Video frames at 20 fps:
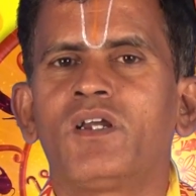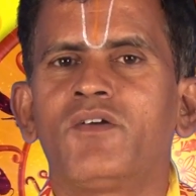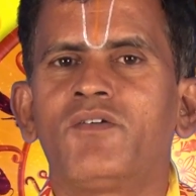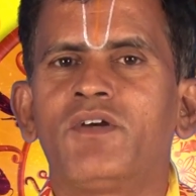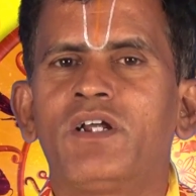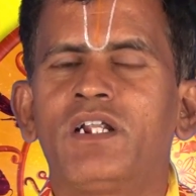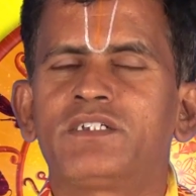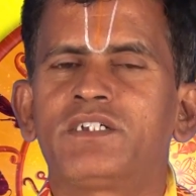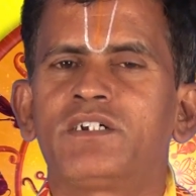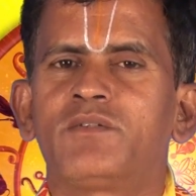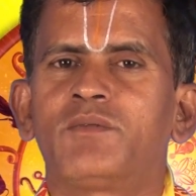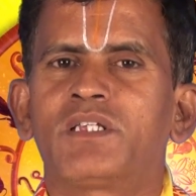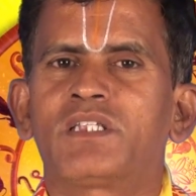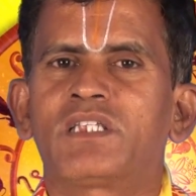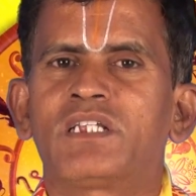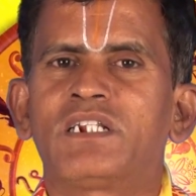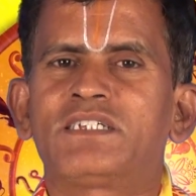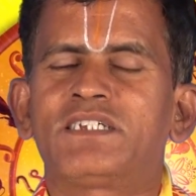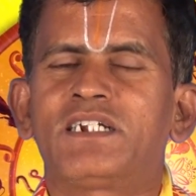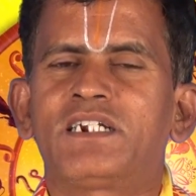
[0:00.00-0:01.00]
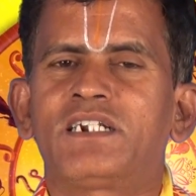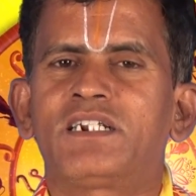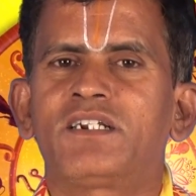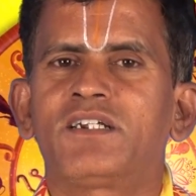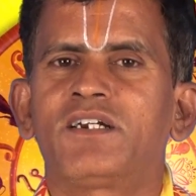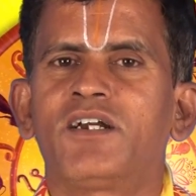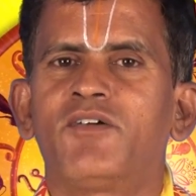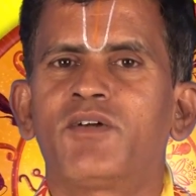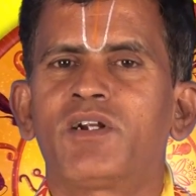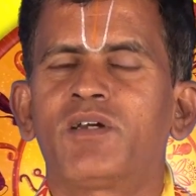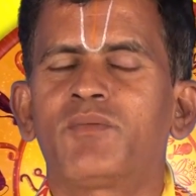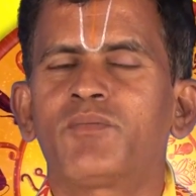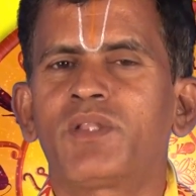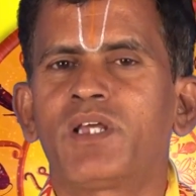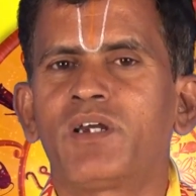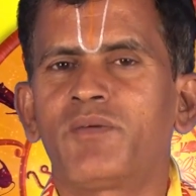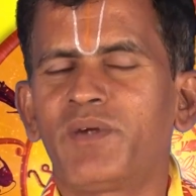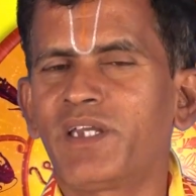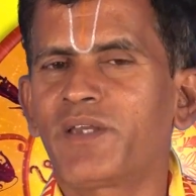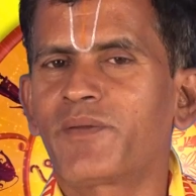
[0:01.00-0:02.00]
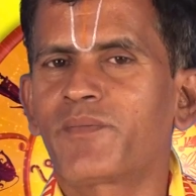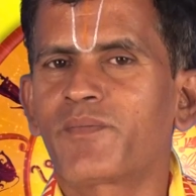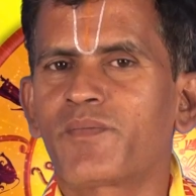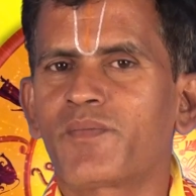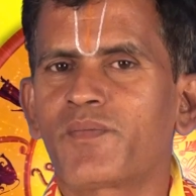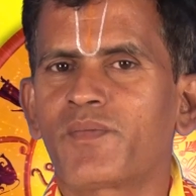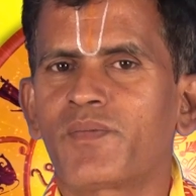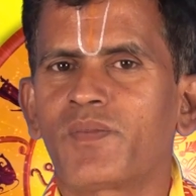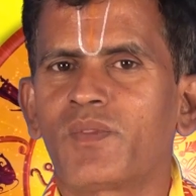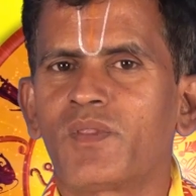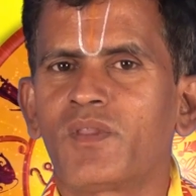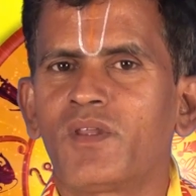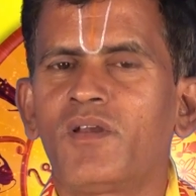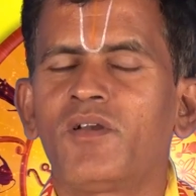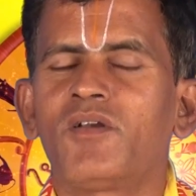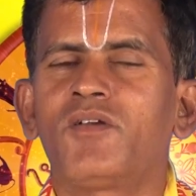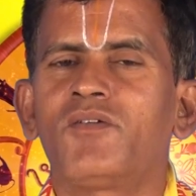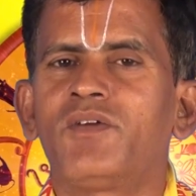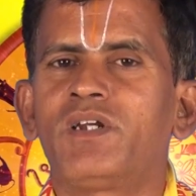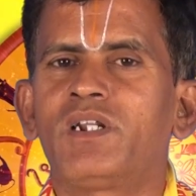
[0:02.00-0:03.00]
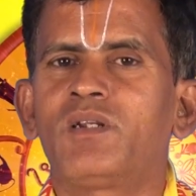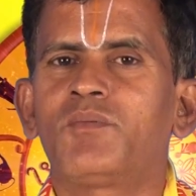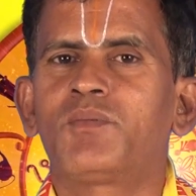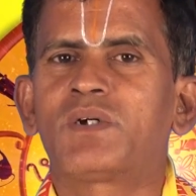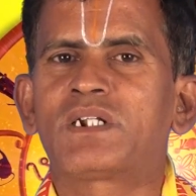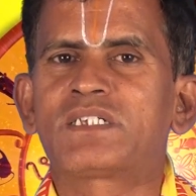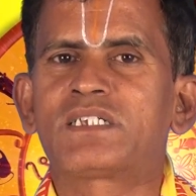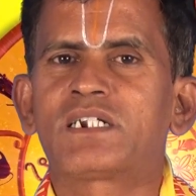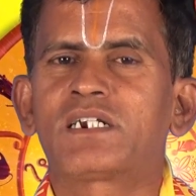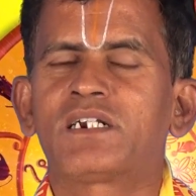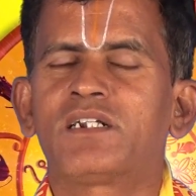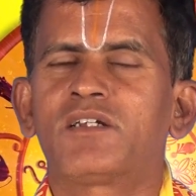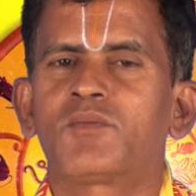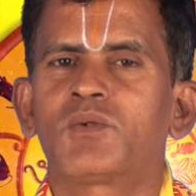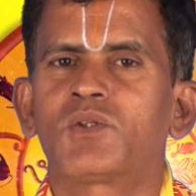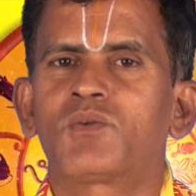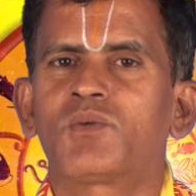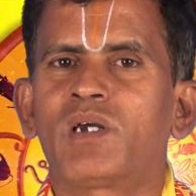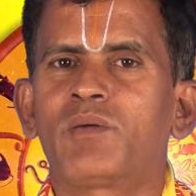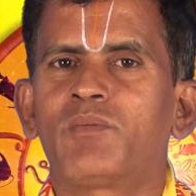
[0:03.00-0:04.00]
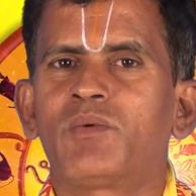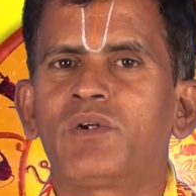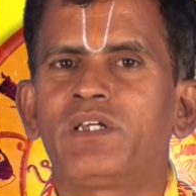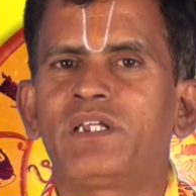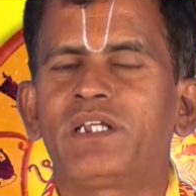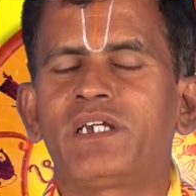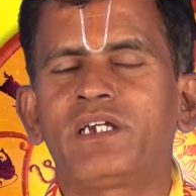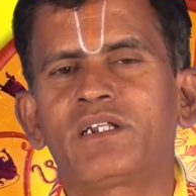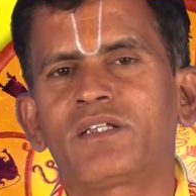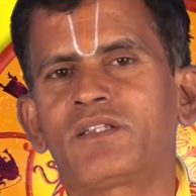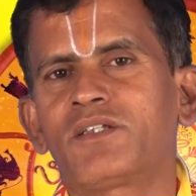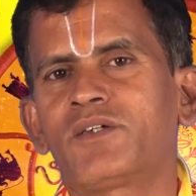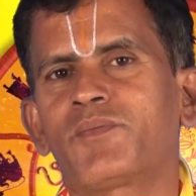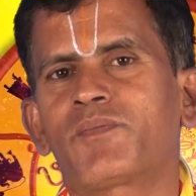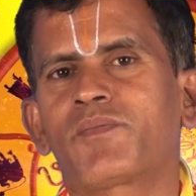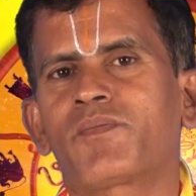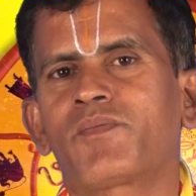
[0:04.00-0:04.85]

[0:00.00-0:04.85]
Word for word: வேலை செய்யும் இடத்தில் சற்று கவனம் தேவை வீண் பிரச்சனைகள் ஏற்படும் வாய்ப்புகள் இருக்கிறது